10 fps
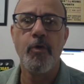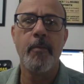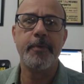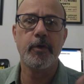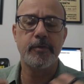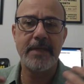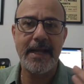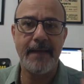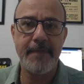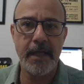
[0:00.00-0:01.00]
como um piloto
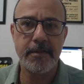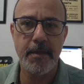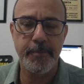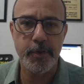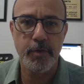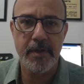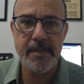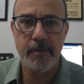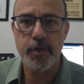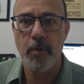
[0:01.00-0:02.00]
decadente, depois de
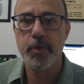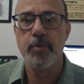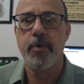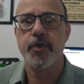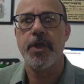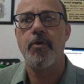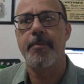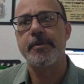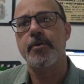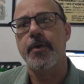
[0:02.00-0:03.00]
dois anos não muito bons na
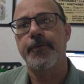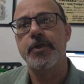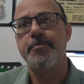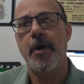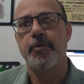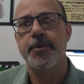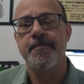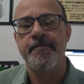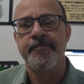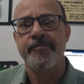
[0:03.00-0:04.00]
Copersuca Fittipaldi.